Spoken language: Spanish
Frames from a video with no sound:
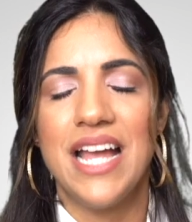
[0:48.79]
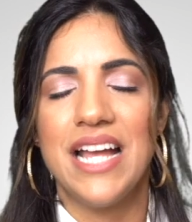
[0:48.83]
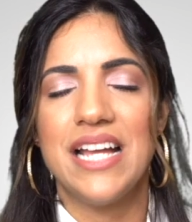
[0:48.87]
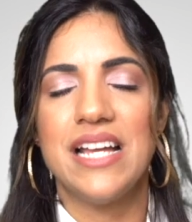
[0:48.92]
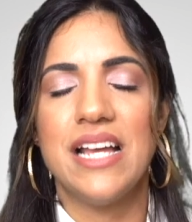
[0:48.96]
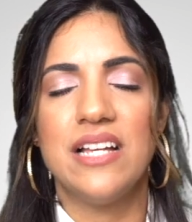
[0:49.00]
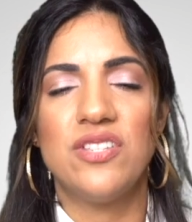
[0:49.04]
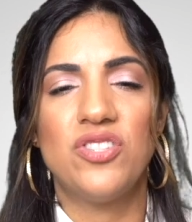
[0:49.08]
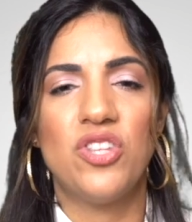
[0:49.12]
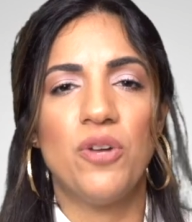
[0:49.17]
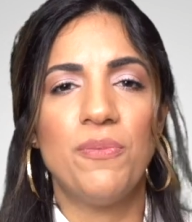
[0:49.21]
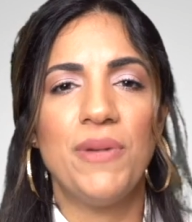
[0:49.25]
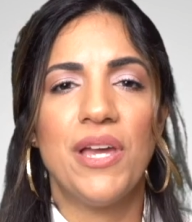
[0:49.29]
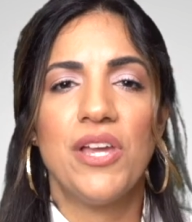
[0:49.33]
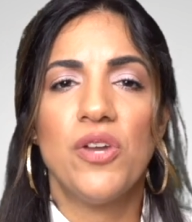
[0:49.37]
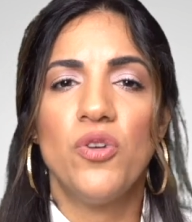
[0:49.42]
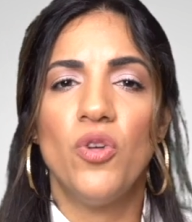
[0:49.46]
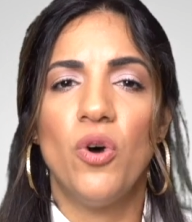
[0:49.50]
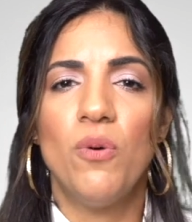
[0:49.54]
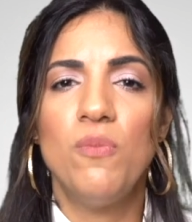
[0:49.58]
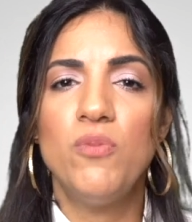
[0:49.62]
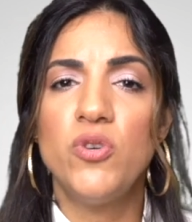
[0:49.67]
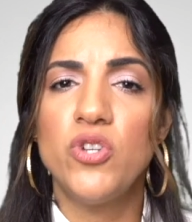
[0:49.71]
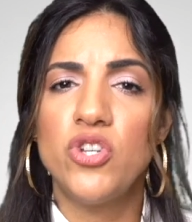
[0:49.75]
y esto me
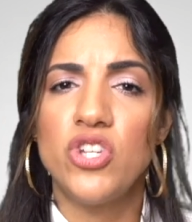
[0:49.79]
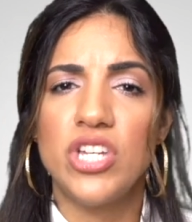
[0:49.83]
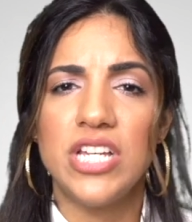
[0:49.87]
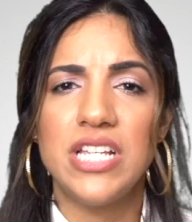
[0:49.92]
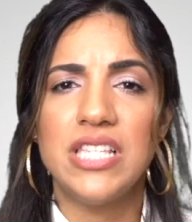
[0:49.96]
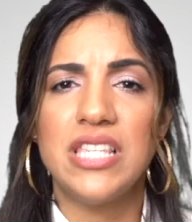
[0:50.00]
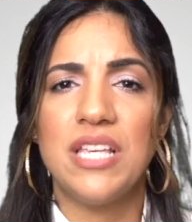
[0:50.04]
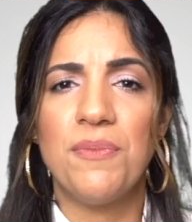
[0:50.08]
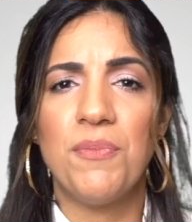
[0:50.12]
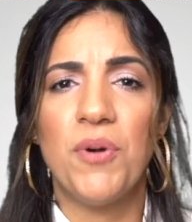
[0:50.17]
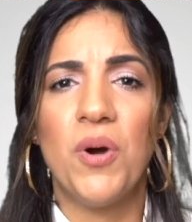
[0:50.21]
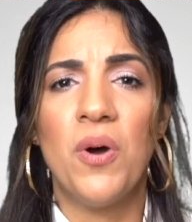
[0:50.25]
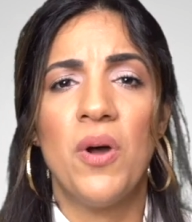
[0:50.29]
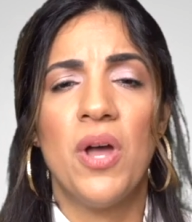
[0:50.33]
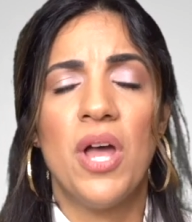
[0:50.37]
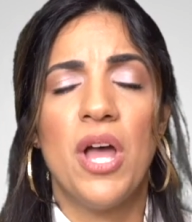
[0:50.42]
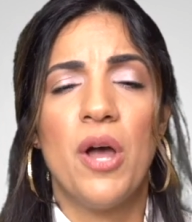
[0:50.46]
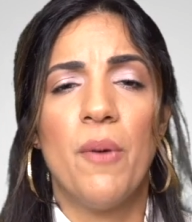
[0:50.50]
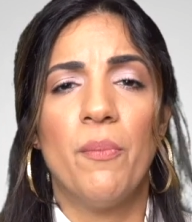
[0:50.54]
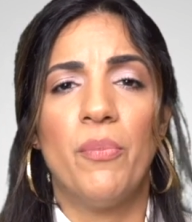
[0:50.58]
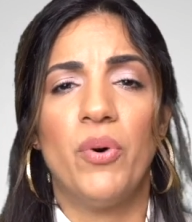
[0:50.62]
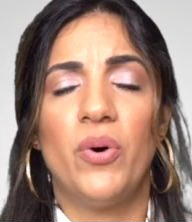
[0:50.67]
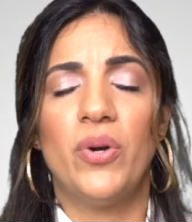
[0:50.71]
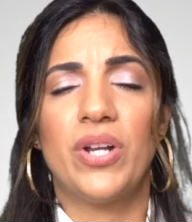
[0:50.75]
ayudó muchísimo
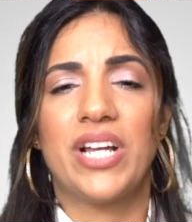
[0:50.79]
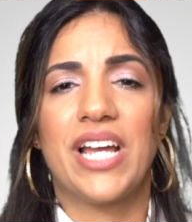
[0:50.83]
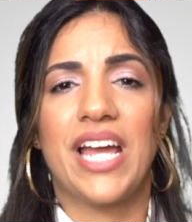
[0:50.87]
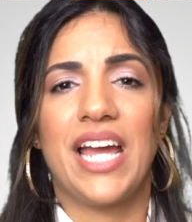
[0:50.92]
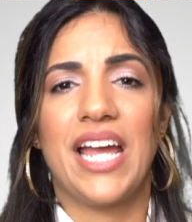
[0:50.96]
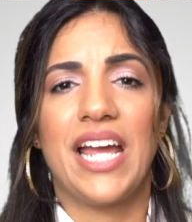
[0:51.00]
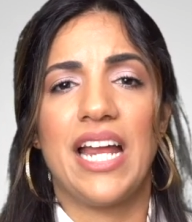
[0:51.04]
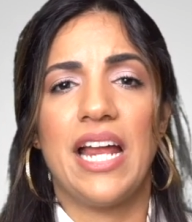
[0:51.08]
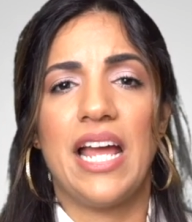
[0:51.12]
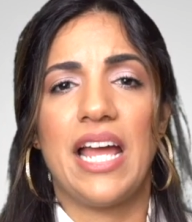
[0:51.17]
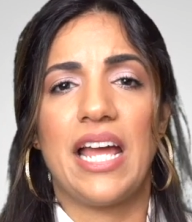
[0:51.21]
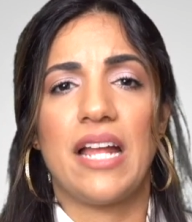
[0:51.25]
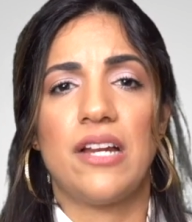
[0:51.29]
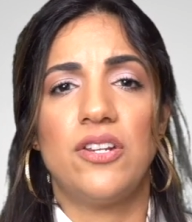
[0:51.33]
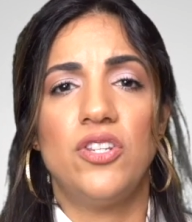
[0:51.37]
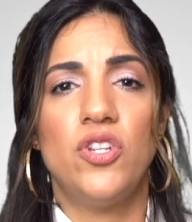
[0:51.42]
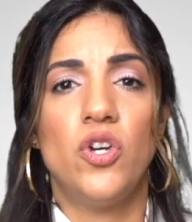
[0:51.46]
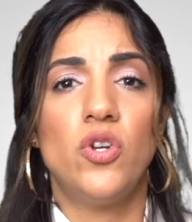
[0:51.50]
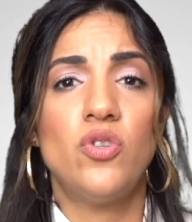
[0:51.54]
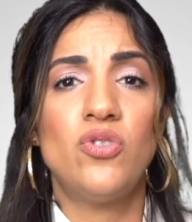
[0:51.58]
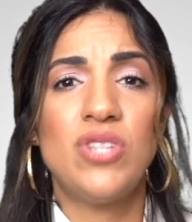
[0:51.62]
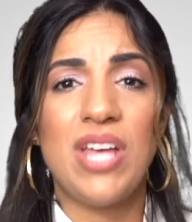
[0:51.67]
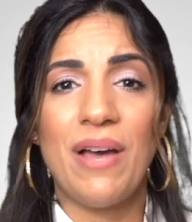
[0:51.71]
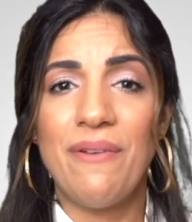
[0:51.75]
porque eh,
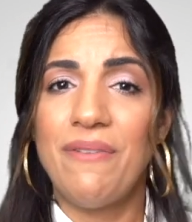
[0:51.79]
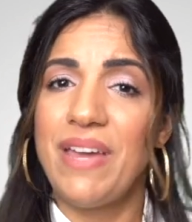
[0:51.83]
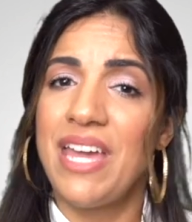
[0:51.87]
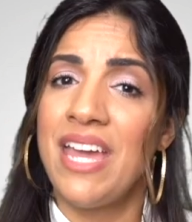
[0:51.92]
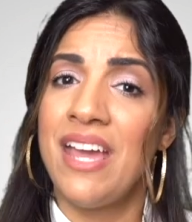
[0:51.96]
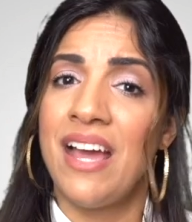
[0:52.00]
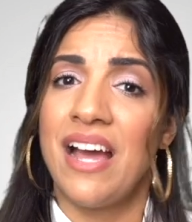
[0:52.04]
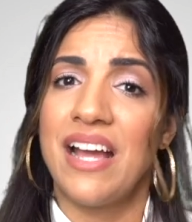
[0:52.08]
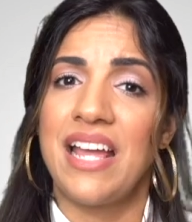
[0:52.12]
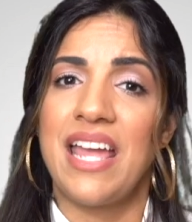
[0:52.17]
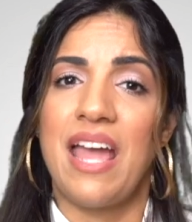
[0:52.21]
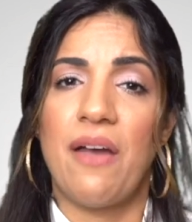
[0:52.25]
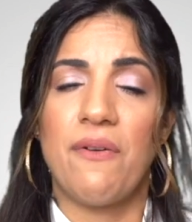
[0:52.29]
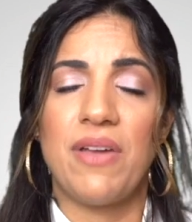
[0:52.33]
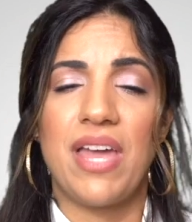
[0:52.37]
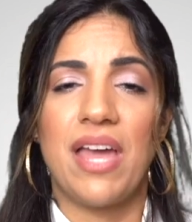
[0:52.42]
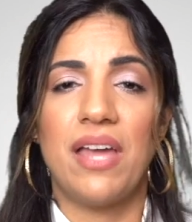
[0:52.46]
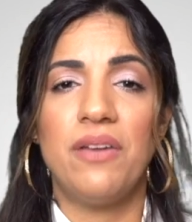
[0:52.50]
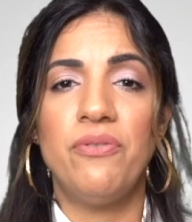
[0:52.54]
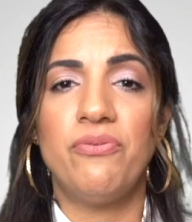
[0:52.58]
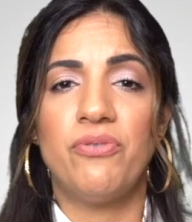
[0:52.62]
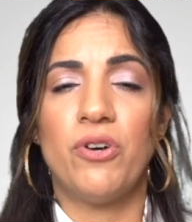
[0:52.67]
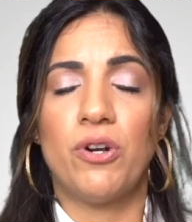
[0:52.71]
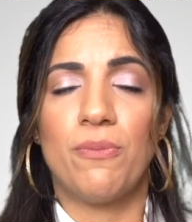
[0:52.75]
no sabía que
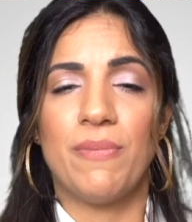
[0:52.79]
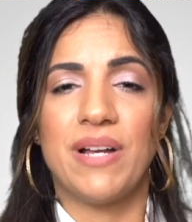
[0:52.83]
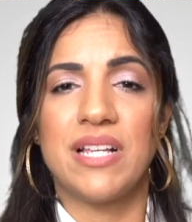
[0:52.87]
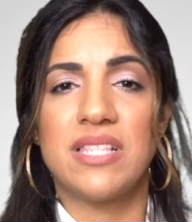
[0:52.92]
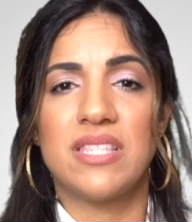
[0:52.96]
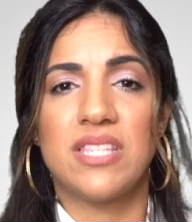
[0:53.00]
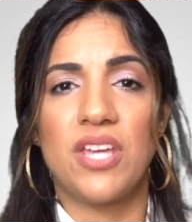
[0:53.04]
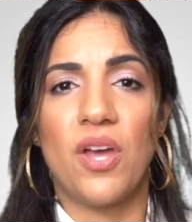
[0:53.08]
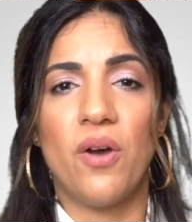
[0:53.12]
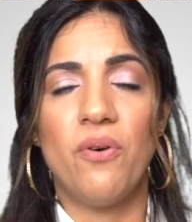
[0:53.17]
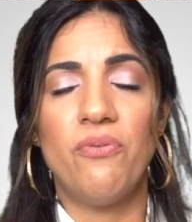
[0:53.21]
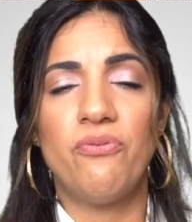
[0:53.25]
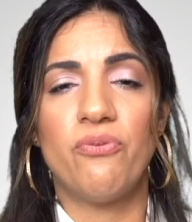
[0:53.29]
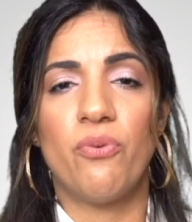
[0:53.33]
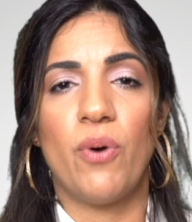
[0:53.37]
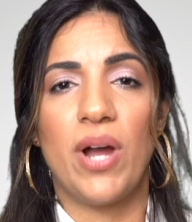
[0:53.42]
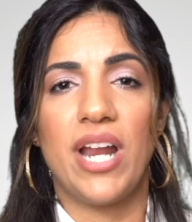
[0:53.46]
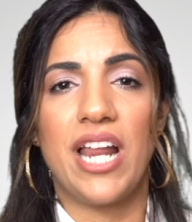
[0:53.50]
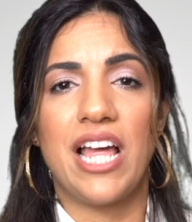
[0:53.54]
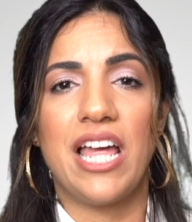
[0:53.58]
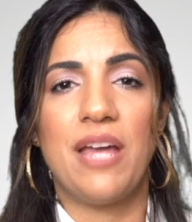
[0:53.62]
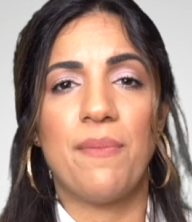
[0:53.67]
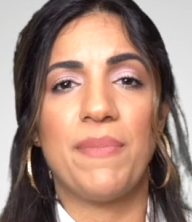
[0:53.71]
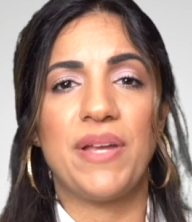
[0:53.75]
había información
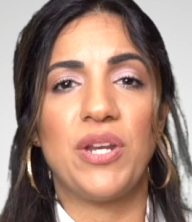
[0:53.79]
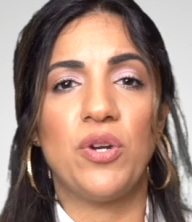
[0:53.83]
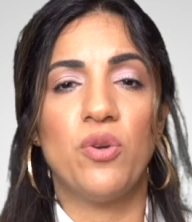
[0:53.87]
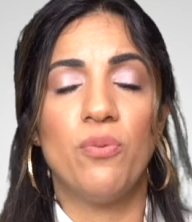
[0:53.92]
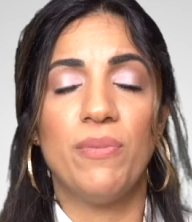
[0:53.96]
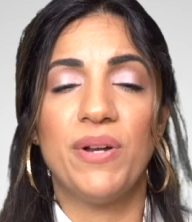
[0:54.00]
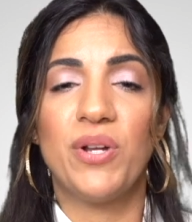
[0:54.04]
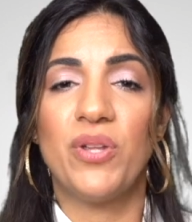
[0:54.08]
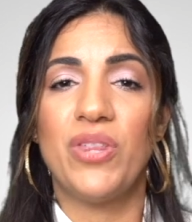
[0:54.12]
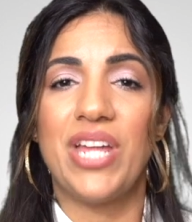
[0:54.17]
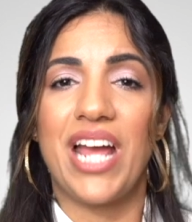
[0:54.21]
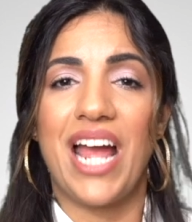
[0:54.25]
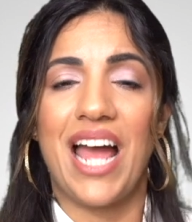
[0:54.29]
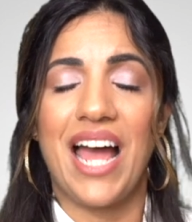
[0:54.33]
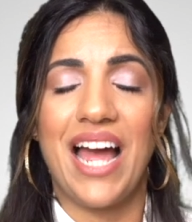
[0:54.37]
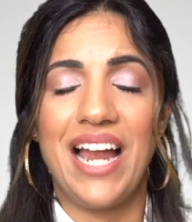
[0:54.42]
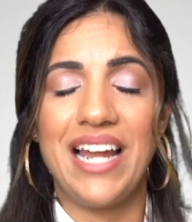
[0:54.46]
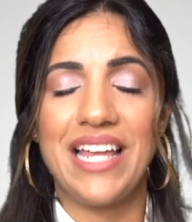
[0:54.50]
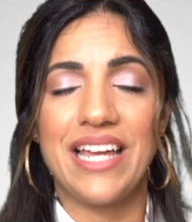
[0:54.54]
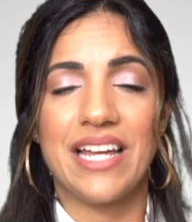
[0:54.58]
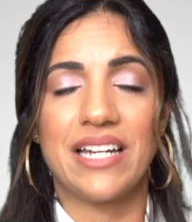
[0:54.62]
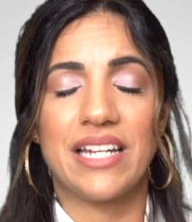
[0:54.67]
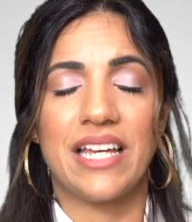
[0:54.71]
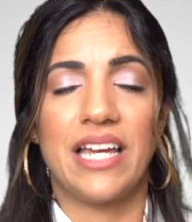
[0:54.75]
fuera de mi número de
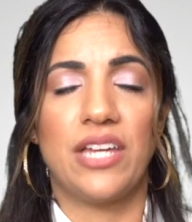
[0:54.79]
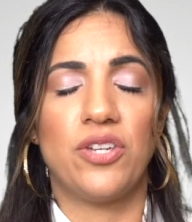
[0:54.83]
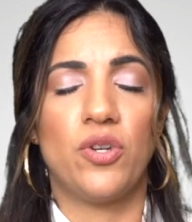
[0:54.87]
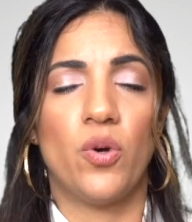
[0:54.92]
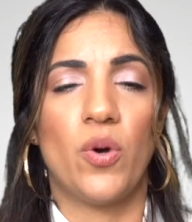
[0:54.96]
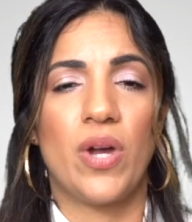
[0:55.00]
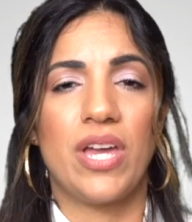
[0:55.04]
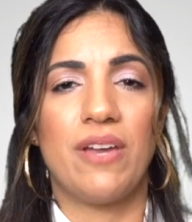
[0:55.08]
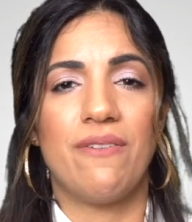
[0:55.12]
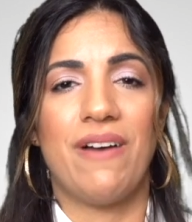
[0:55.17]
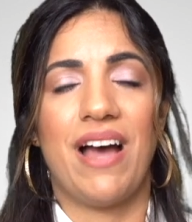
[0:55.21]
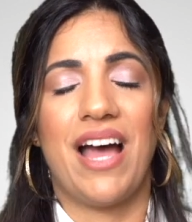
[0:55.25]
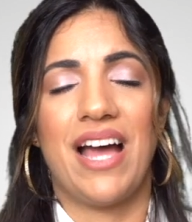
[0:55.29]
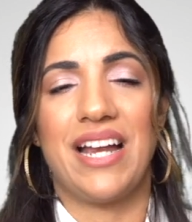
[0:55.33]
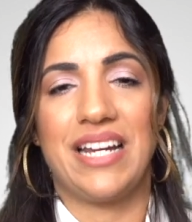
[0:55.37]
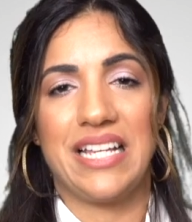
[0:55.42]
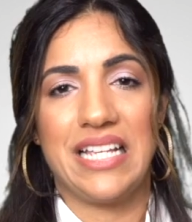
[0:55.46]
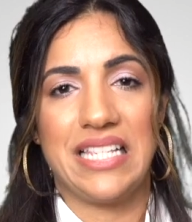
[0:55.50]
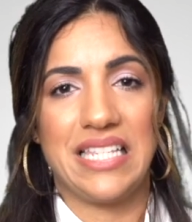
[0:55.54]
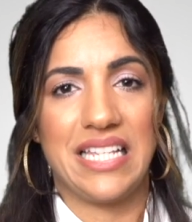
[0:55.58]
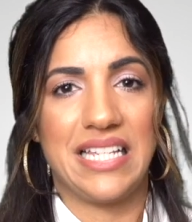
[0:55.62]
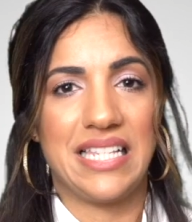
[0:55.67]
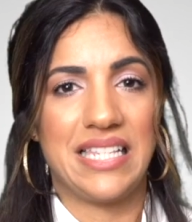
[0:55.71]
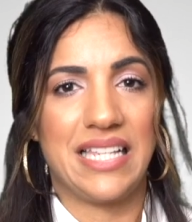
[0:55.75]
alien que yo iba a
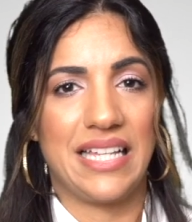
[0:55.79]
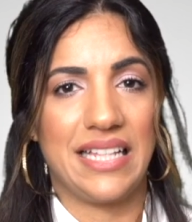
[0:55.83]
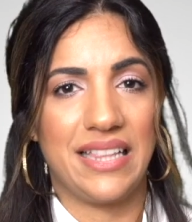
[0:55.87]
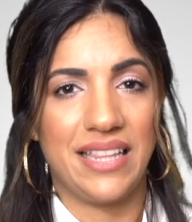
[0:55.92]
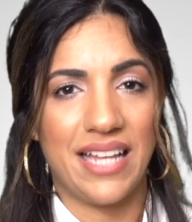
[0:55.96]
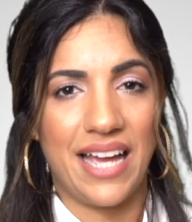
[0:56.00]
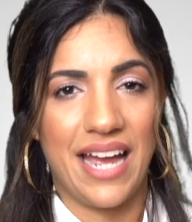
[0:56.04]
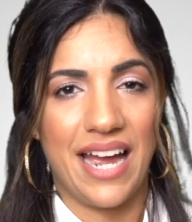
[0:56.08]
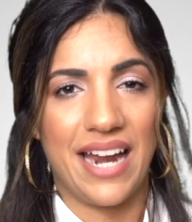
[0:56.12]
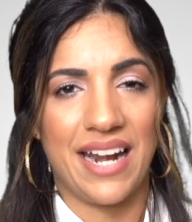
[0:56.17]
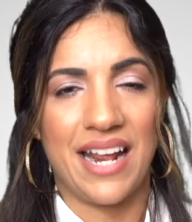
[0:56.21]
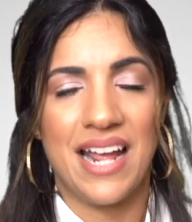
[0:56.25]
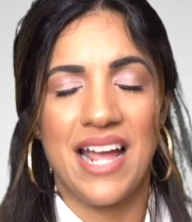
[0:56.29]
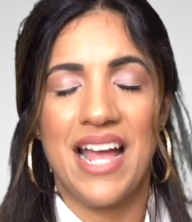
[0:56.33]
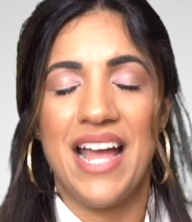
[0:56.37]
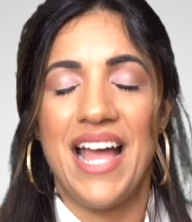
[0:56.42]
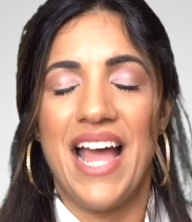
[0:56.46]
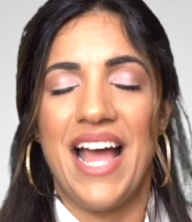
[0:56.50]
necesitar.